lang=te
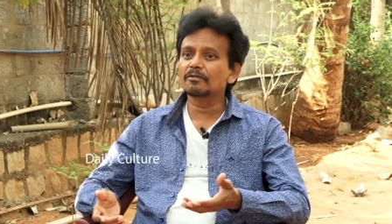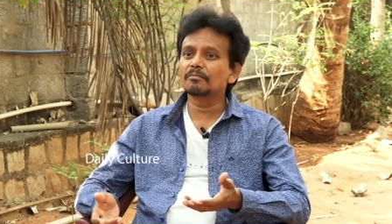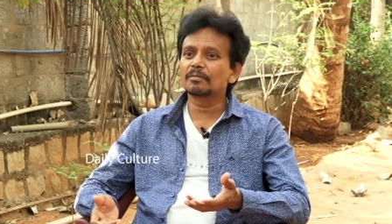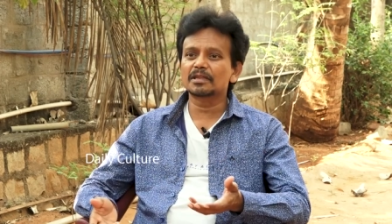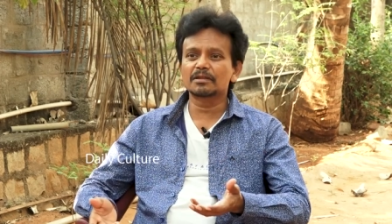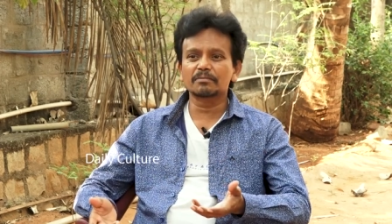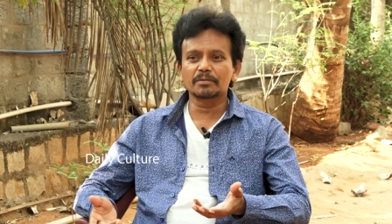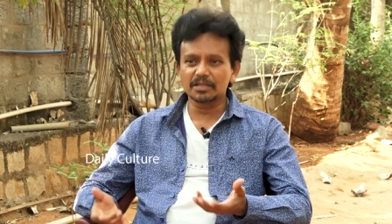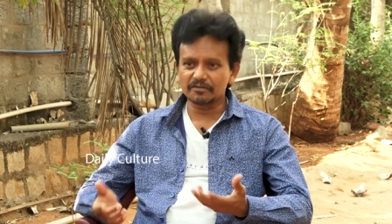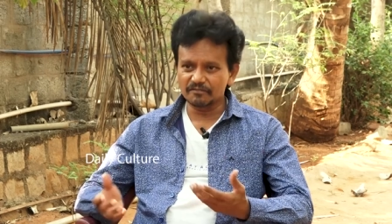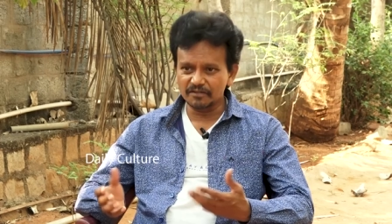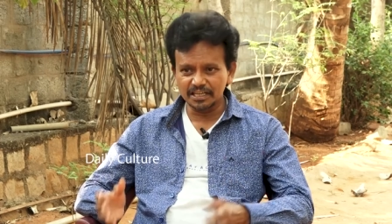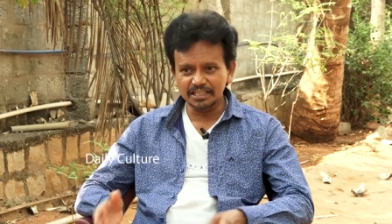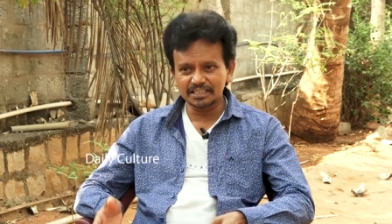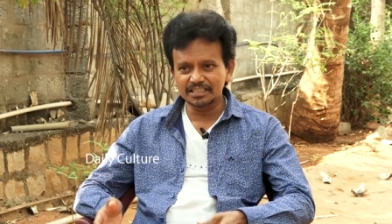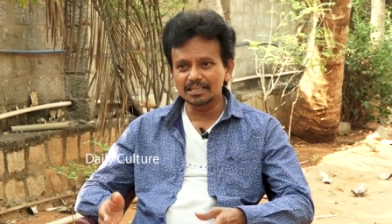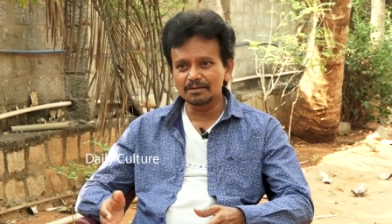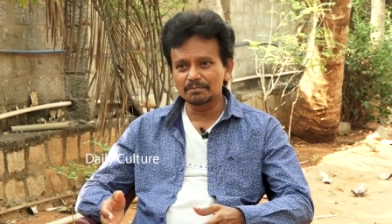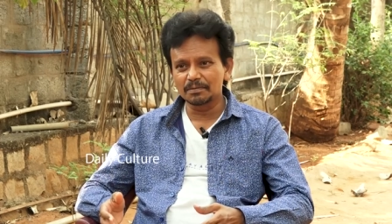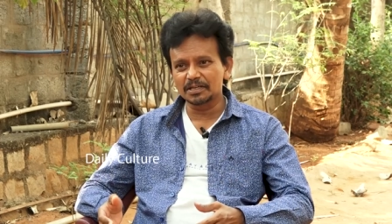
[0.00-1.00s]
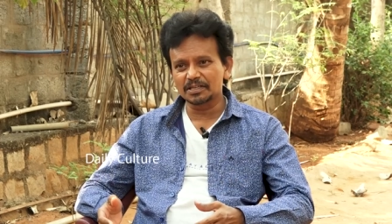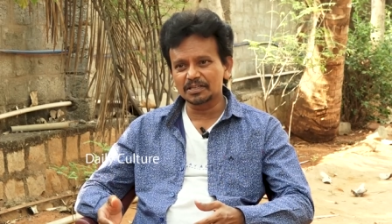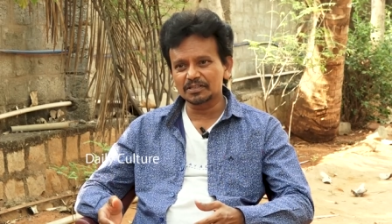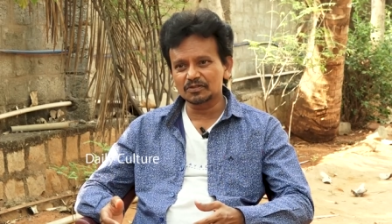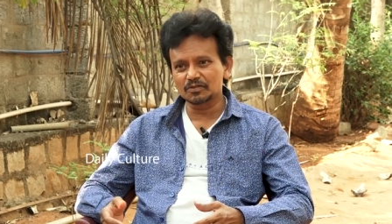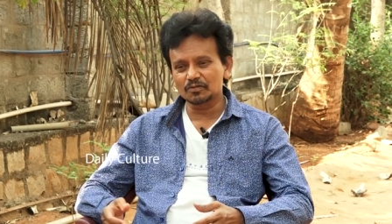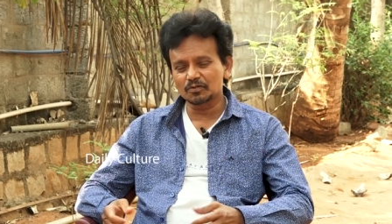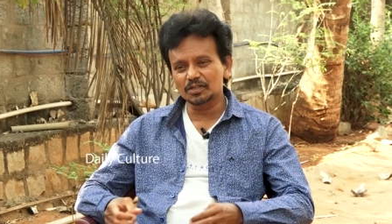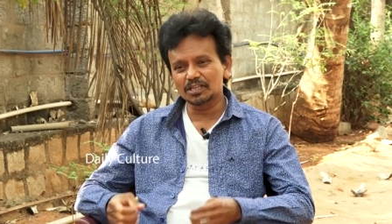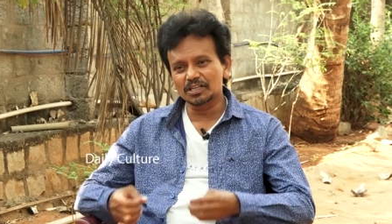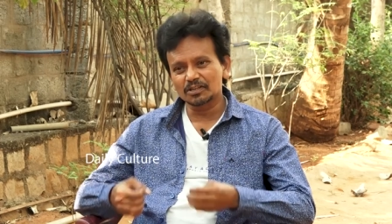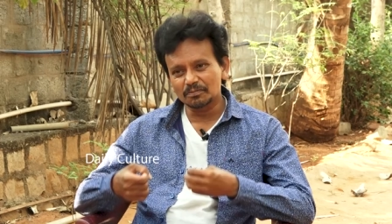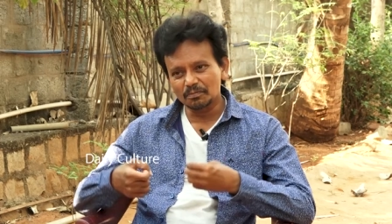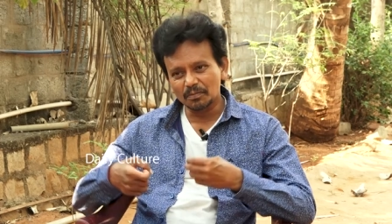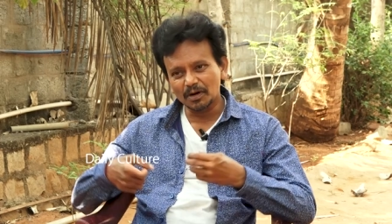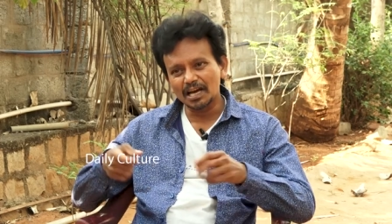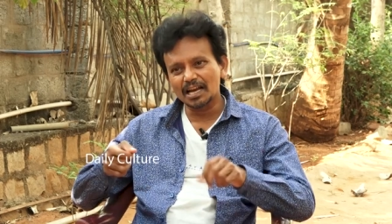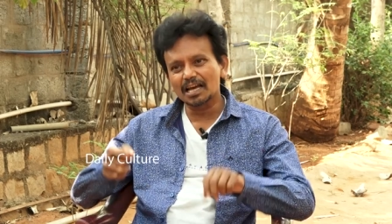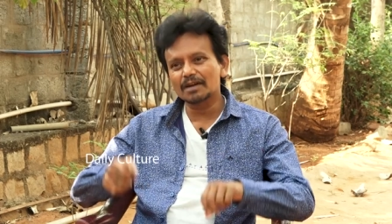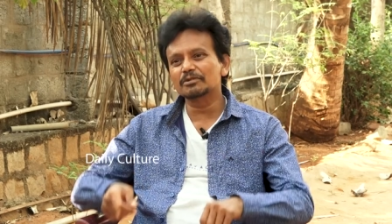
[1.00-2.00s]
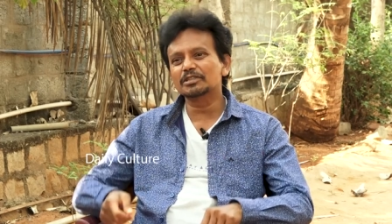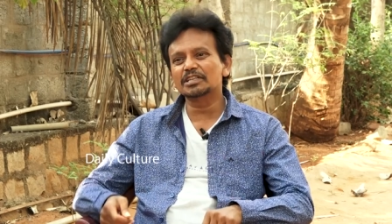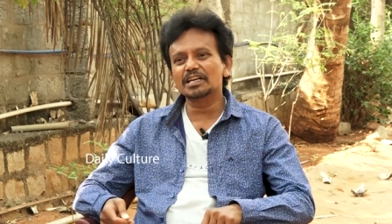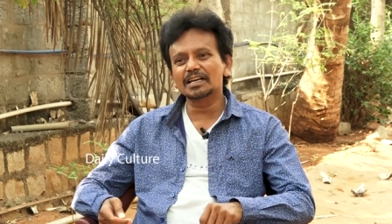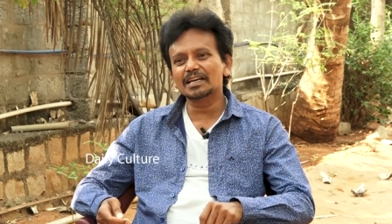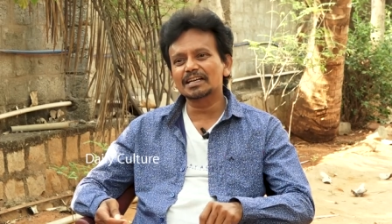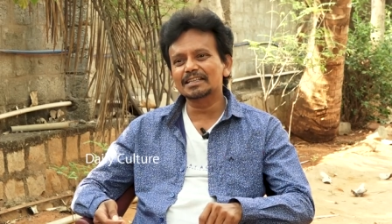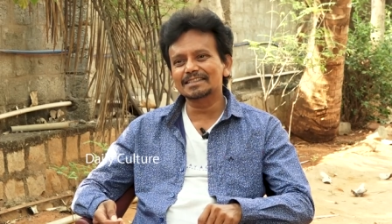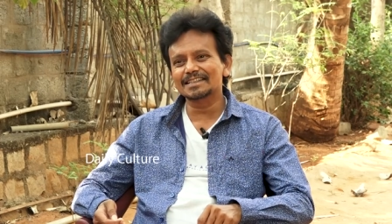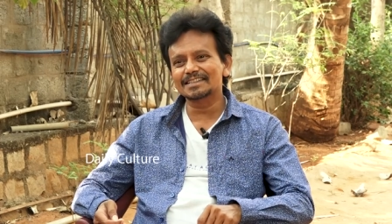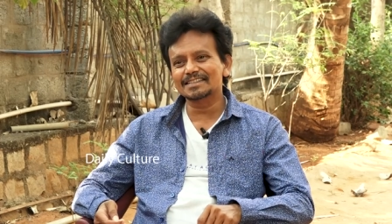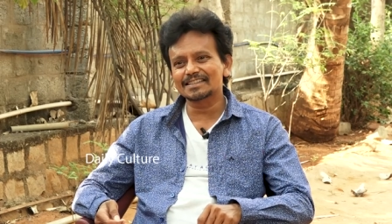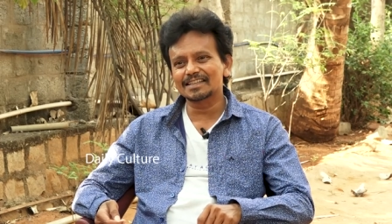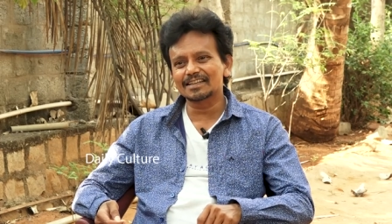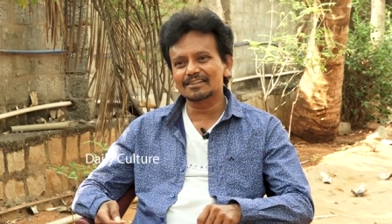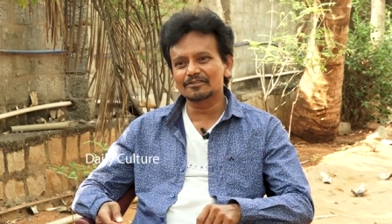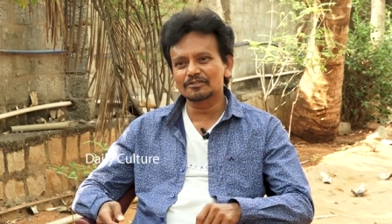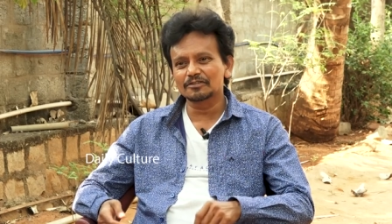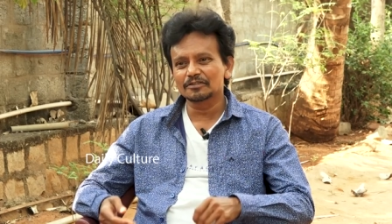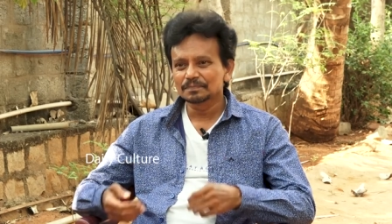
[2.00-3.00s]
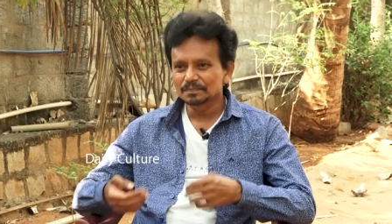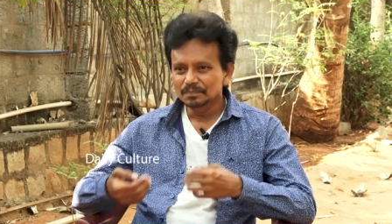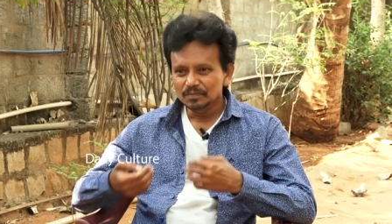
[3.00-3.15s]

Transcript: పెద్ద పెద్ద ఫ్లెక్సీలు పెట్టిస్తూ ఉంటారు పాలాభిషేకాలు చేస్తారు